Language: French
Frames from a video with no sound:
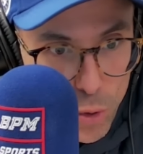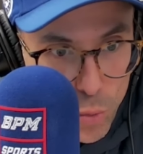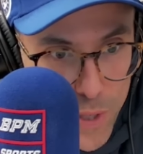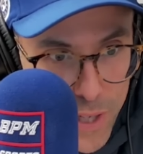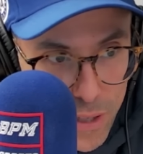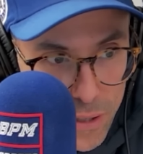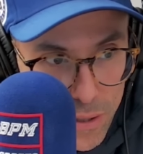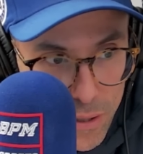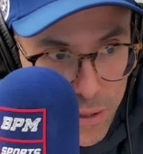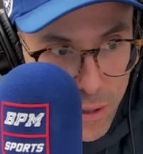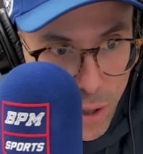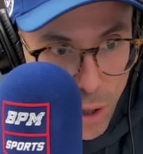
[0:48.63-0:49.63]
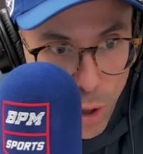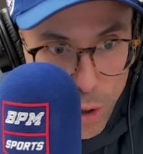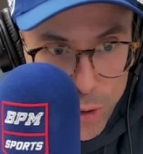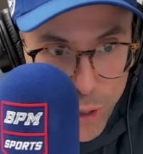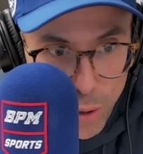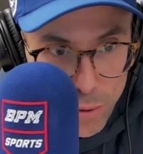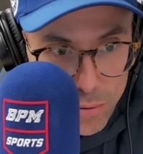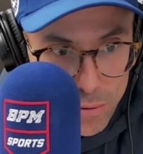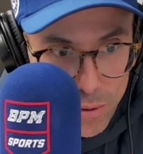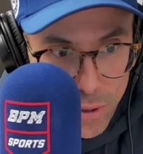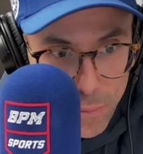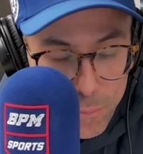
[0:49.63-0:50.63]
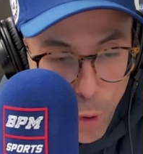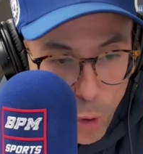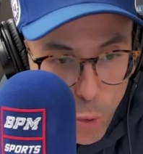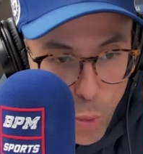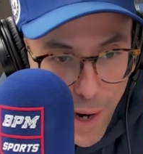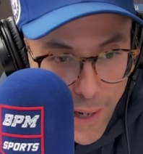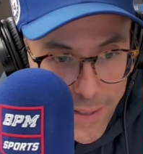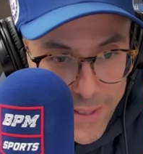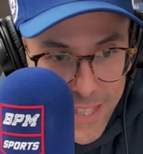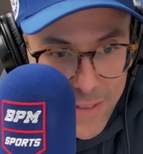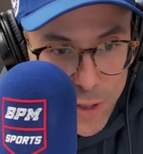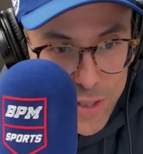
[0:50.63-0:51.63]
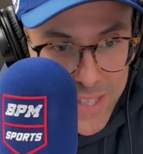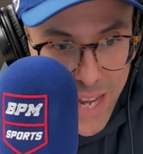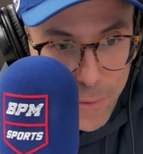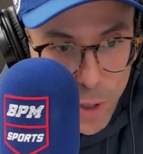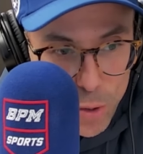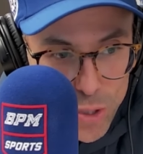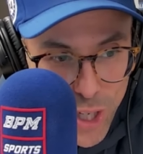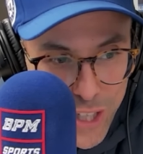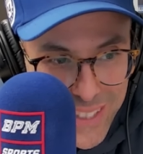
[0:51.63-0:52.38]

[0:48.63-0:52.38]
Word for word: oui, un non. Pourquoi? Steven Stamkos a